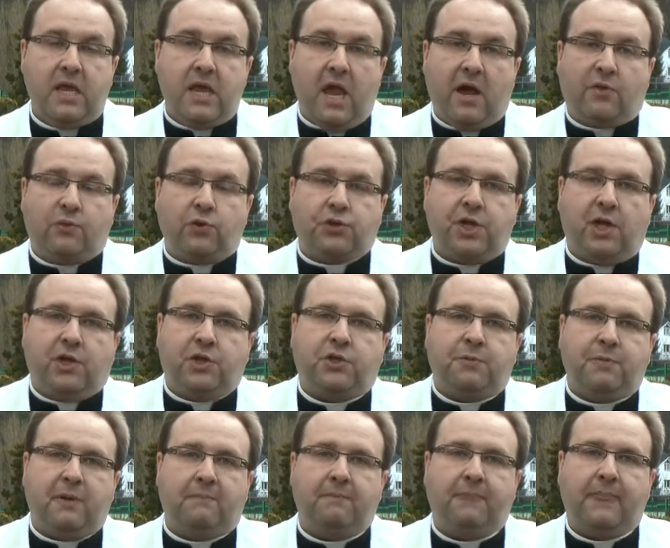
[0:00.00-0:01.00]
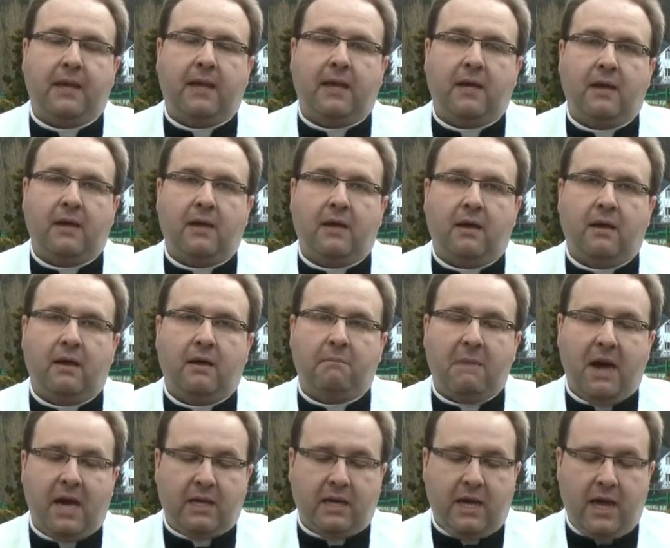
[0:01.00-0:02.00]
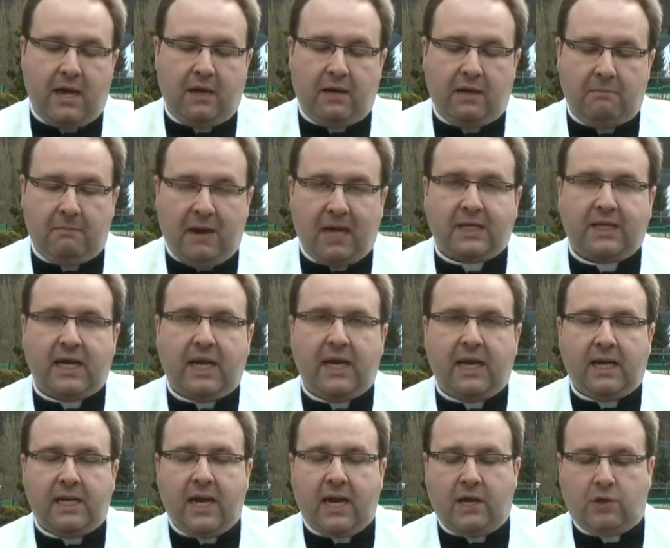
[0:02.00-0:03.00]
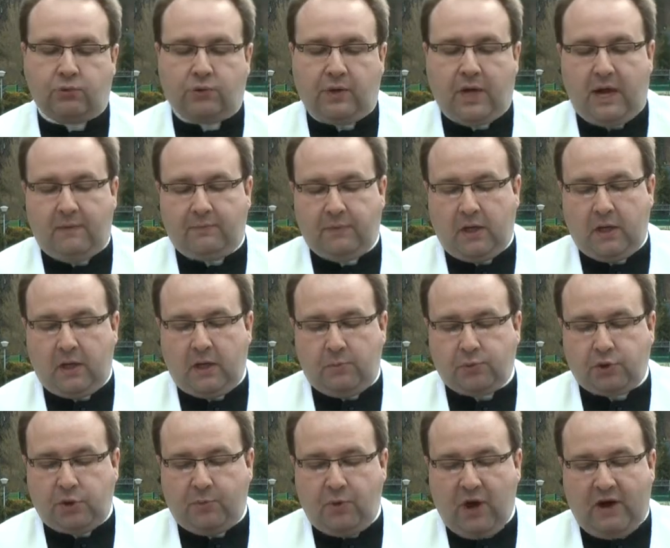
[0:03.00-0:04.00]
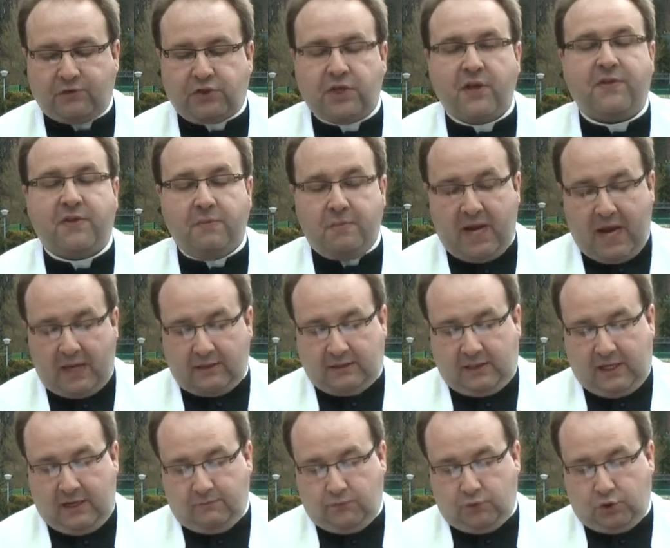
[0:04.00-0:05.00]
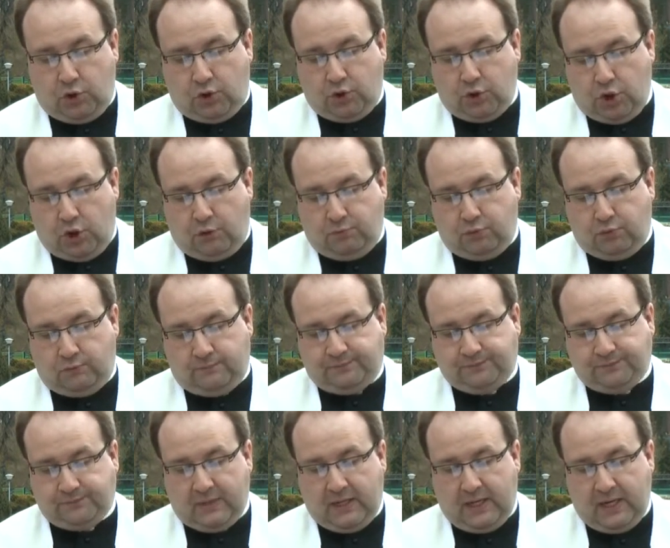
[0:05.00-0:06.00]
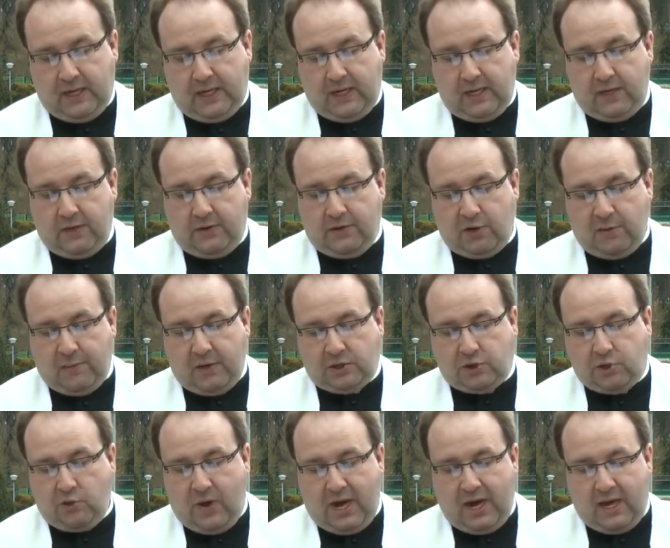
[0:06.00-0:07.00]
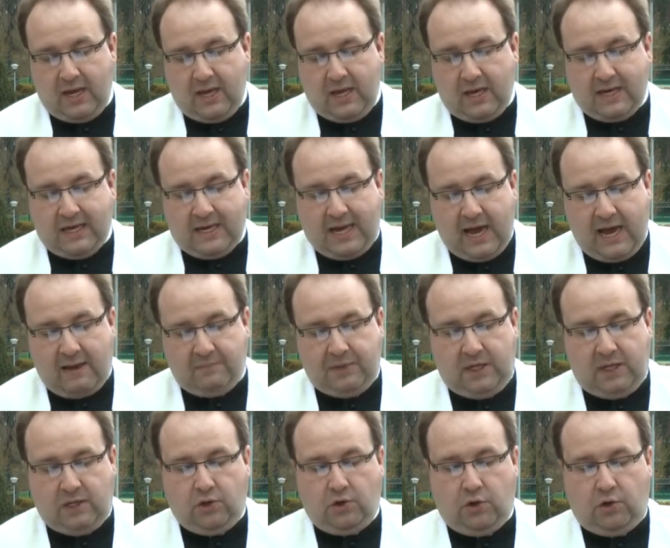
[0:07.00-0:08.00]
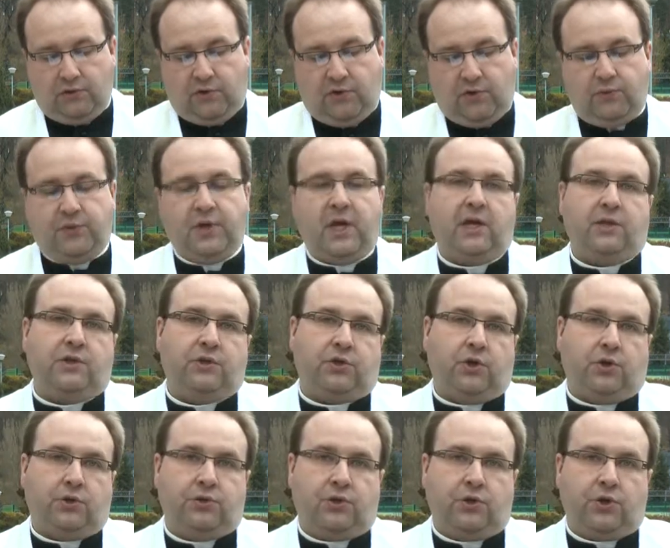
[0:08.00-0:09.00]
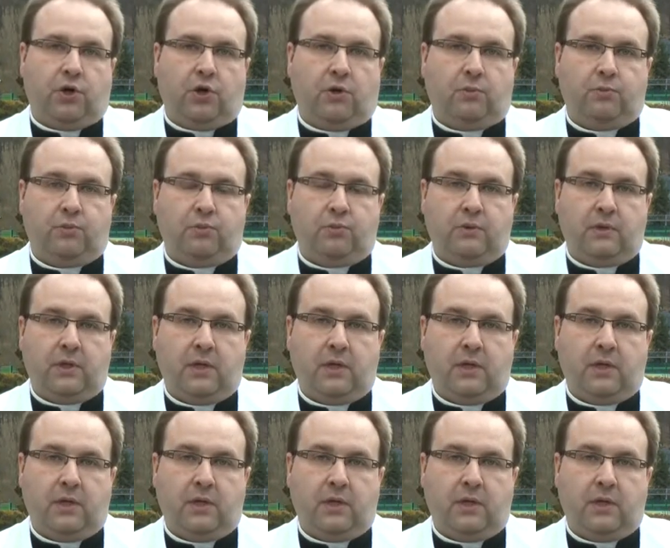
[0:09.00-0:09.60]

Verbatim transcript: Jak słyszeliśmy, Maria Magdalena, która przybyła wczesnym rankiem do grobu, zobaczyła kamień odsunięty od grobu.